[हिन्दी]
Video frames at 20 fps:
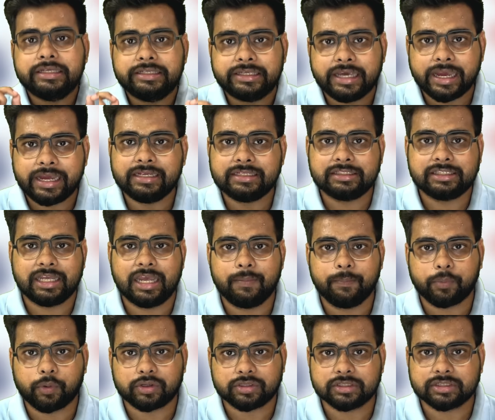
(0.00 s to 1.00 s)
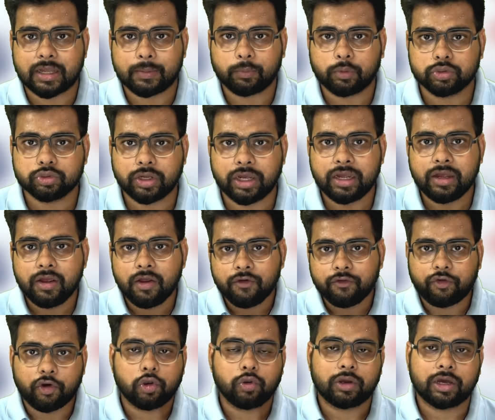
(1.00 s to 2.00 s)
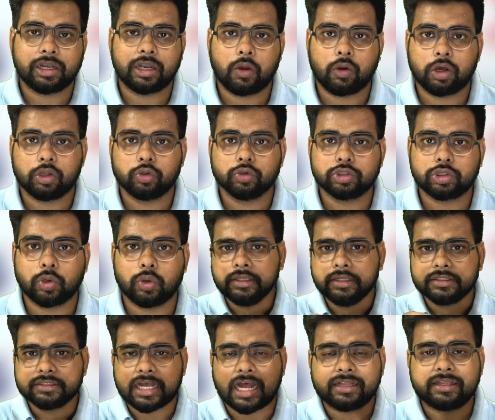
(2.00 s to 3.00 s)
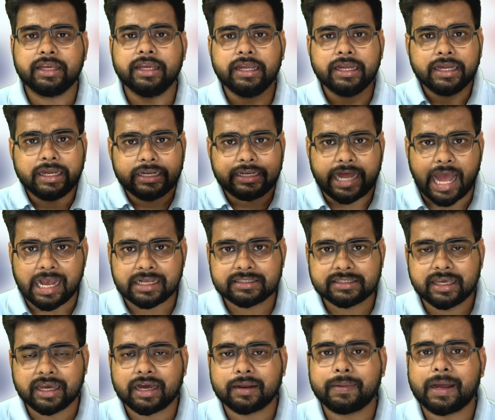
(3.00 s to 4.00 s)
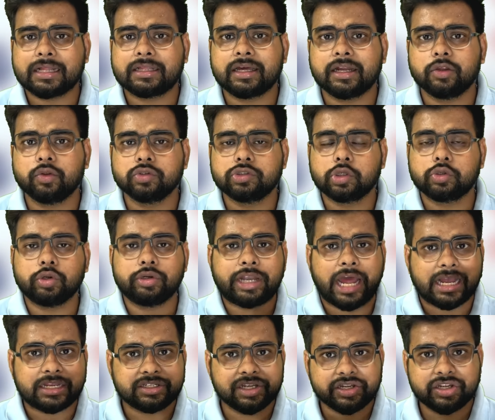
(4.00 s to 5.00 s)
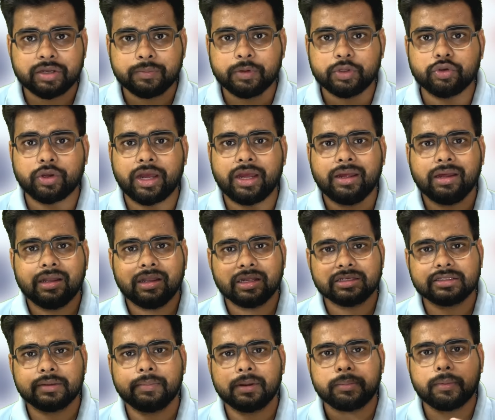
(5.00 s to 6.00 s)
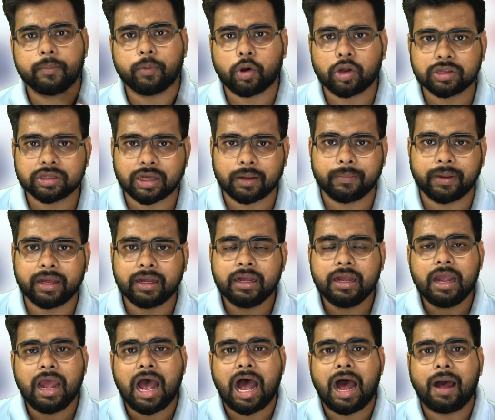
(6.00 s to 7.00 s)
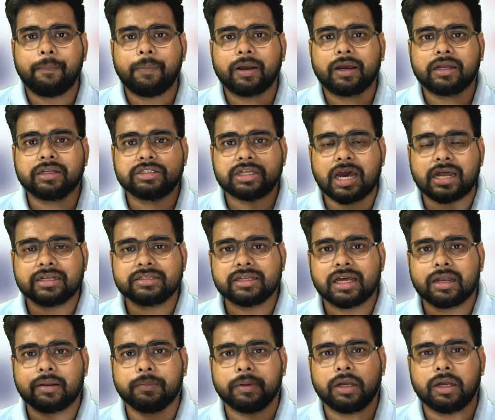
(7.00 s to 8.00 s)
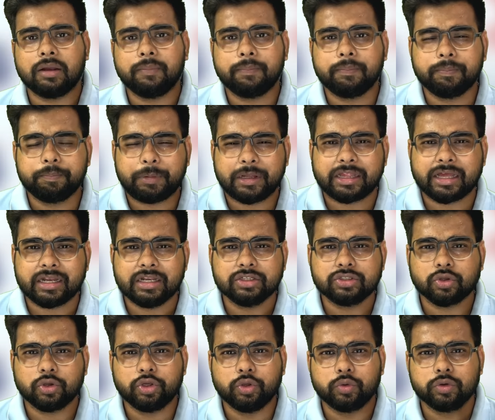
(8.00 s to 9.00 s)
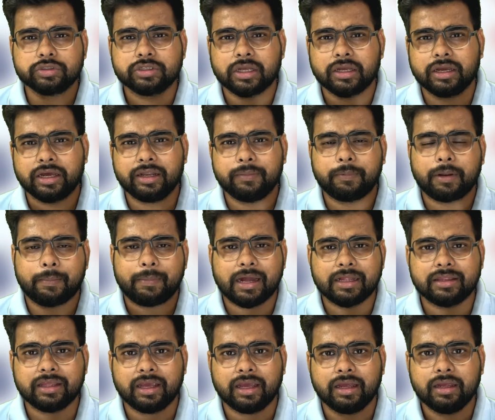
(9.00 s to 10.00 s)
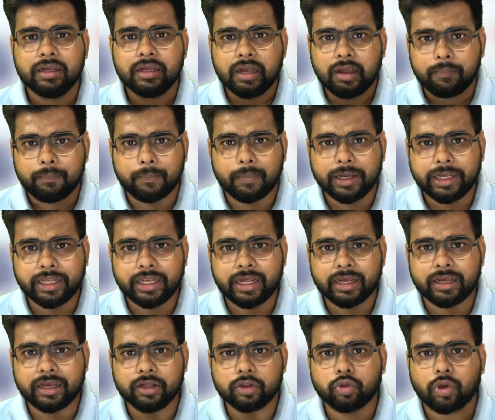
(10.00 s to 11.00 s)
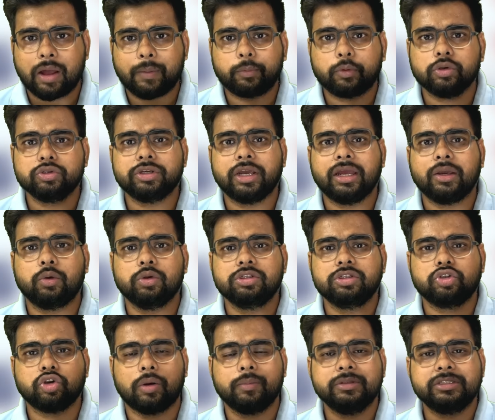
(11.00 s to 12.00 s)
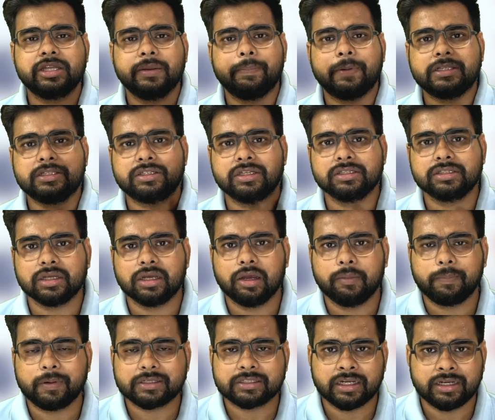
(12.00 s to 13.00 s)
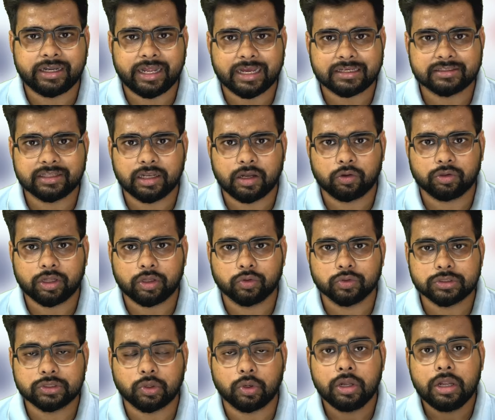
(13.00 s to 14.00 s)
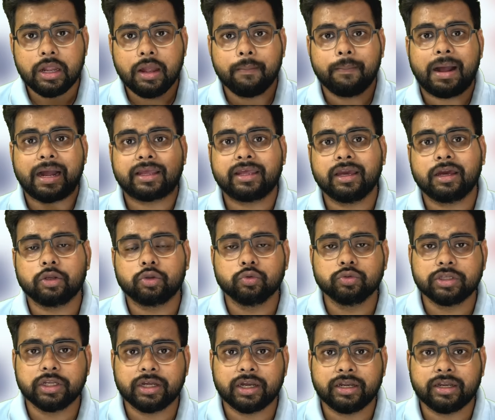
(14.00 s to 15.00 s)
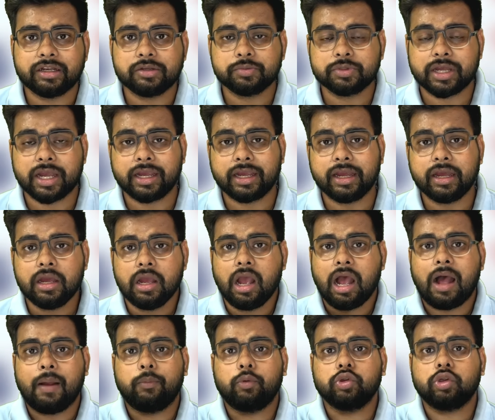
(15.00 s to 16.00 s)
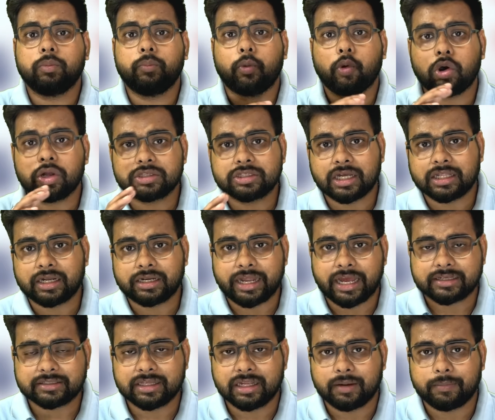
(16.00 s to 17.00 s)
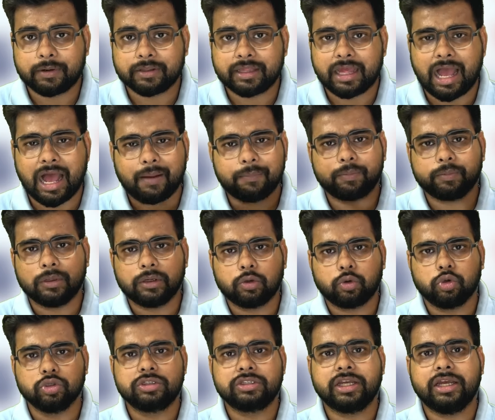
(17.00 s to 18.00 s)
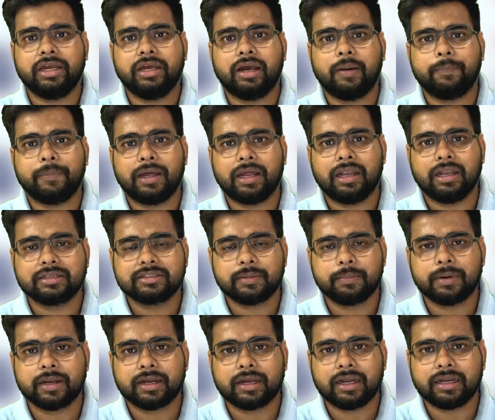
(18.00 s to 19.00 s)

यही सेम प्रोसेस आपको जो है फॉलो करना होगा दोस्तों साथ ही टैक्स की अगर बात करें दोस्तों तो टैक्सेशन भी जो है लग्जमबर्ग में बहुत कम है आप अगर चार हज़ार पैंतालीस सौ यूरोज़ के करीब कमाते हैं महीने के तो आपको जो है कुछ चौबीस से पच्चीस परसेंट टैक्स देना होता है दोस्तों बाकी अगर दूसरी कंट्री में जाएंगे आपको तो बहुत ज़्यादा टैक्स देना पड़ता है आप खुद से अपना लग्जमबर्ग का